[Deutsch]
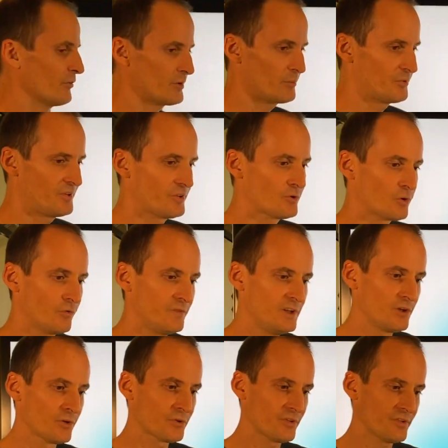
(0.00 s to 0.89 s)
dem Cisco
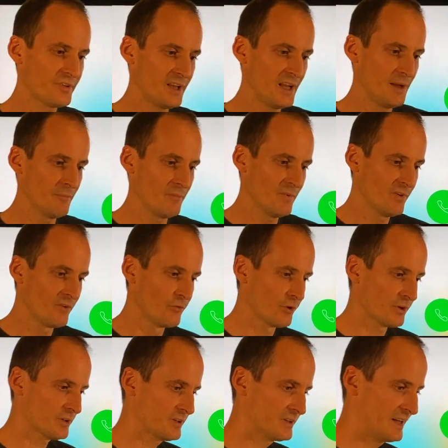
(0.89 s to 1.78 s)
Videosystem
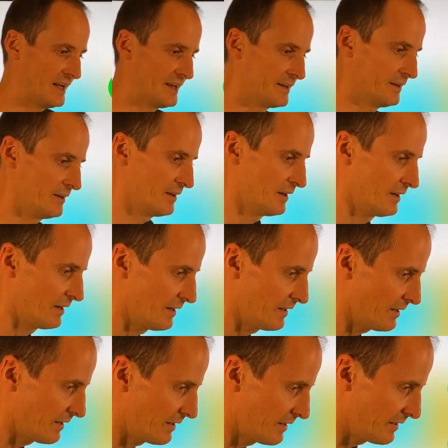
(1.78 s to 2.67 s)
wird dann
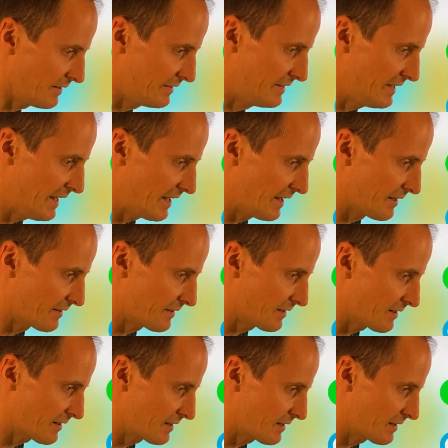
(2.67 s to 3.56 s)
der
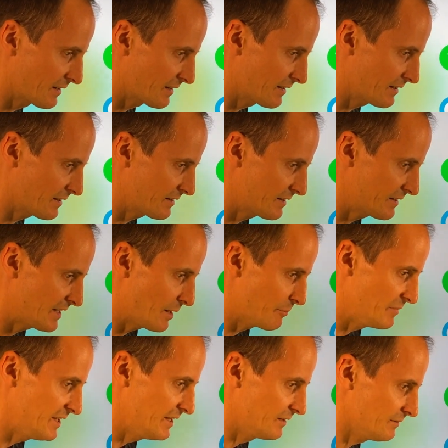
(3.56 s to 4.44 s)

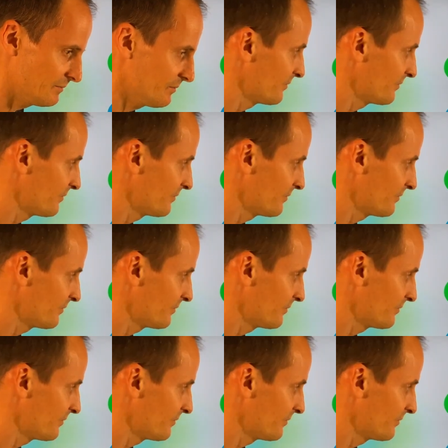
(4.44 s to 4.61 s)
Termin